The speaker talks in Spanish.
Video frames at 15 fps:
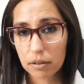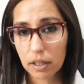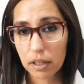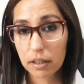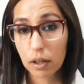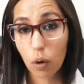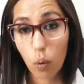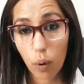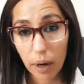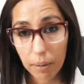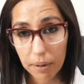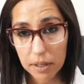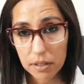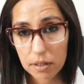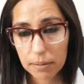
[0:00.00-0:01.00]
este
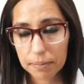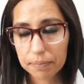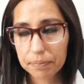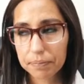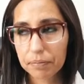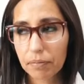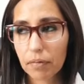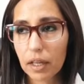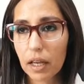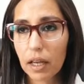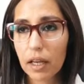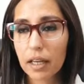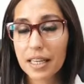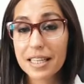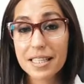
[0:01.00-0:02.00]
jueves,
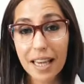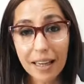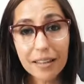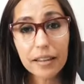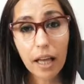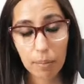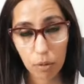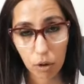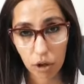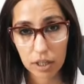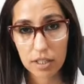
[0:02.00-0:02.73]
y ya estamos